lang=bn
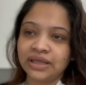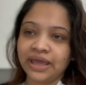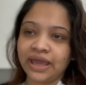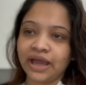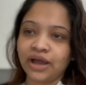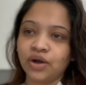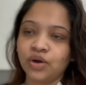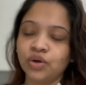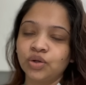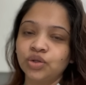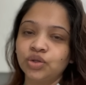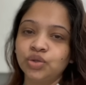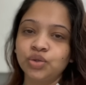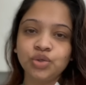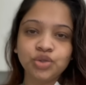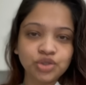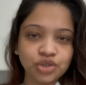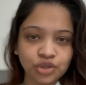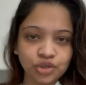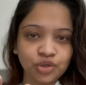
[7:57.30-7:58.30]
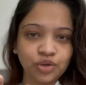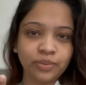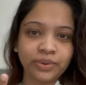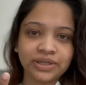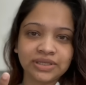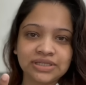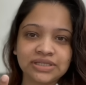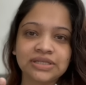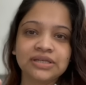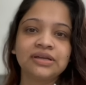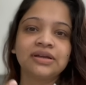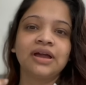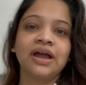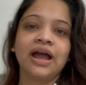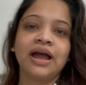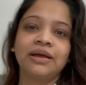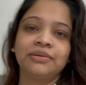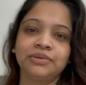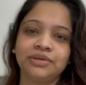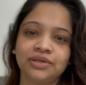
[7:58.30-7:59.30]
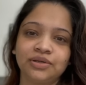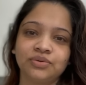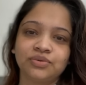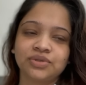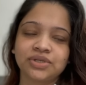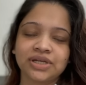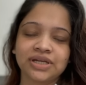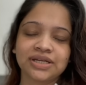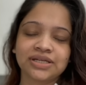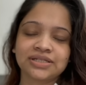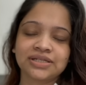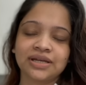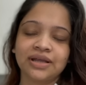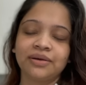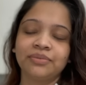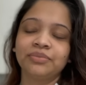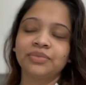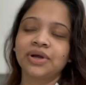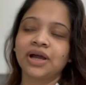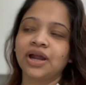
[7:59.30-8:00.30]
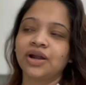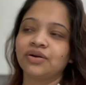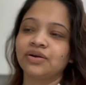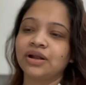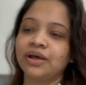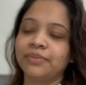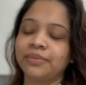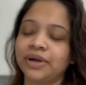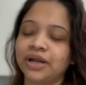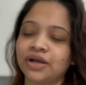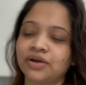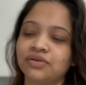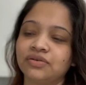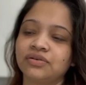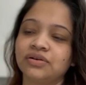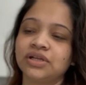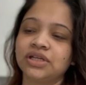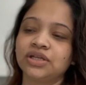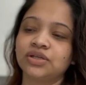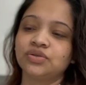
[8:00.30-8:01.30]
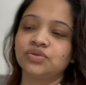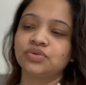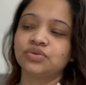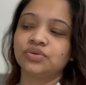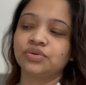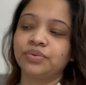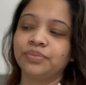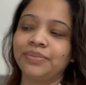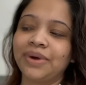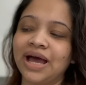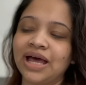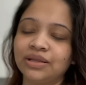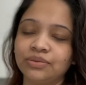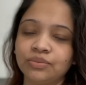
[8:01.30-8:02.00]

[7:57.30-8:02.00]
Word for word: এখন দুজন ঘুমাচ্ছে আমি উঠে আসলাম কারণ আমার এখন একটু ভাত